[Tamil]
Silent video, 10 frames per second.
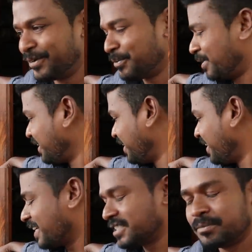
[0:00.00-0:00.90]
ஒரு மாதிரி
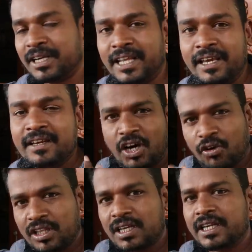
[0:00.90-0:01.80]
ரியாக்ஷன் பண்ணி இது
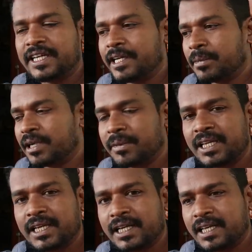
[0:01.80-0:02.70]
அவ்வளோதான ட்ரீட்மெண்ட்
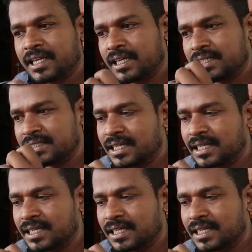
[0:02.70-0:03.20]
அப்படின்னு கேட்டிங்கன்னா